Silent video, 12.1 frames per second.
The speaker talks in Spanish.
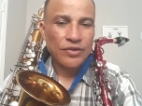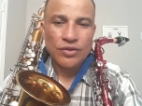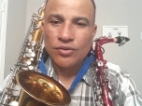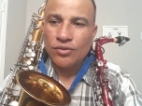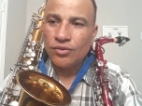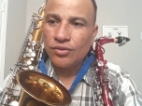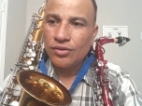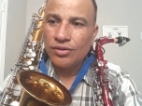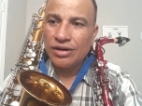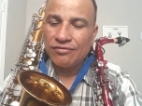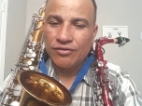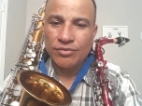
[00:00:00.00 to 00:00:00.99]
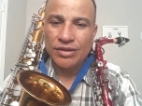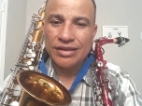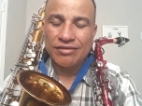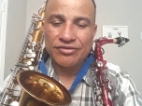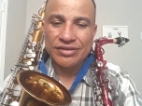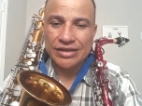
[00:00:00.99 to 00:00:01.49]
o la forma de
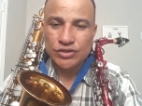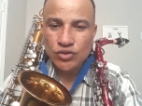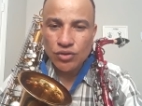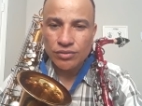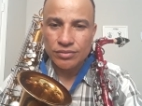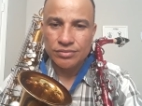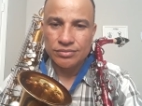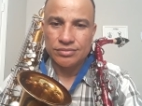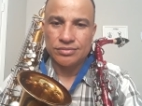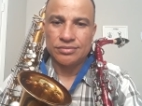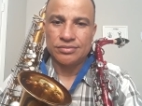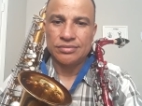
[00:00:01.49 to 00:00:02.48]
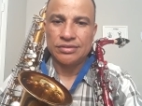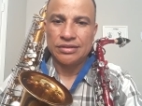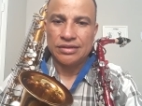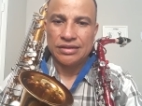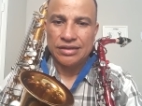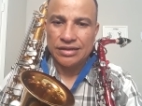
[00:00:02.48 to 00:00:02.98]
afinación.
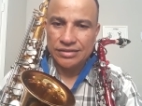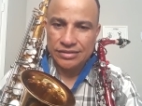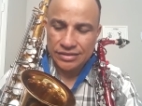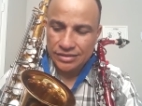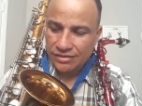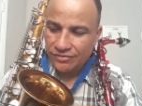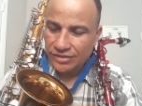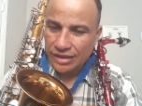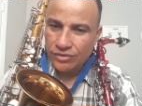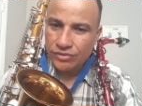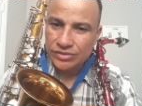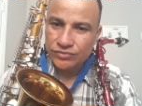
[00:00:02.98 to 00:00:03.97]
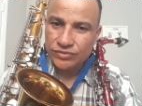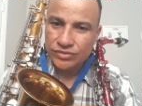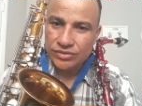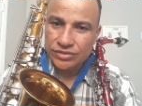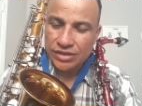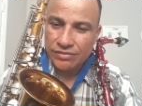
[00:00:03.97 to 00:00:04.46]
Este está afinado en un
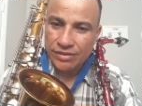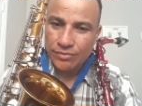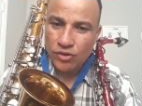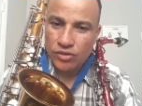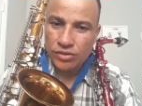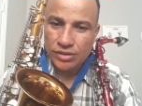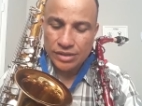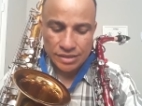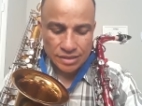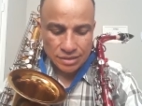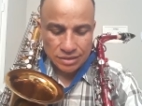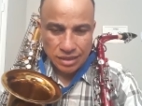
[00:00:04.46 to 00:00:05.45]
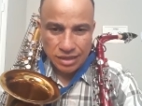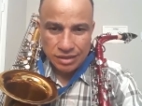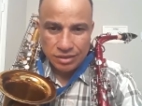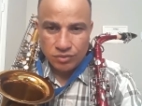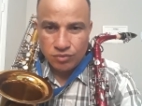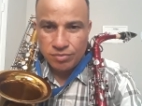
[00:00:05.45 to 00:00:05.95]
si bemol, este está
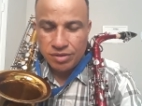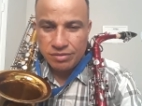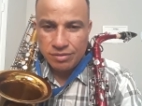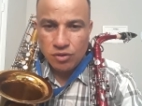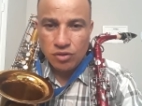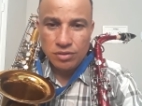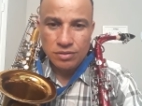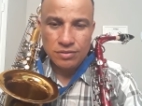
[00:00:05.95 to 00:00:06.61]
en un mi bemol.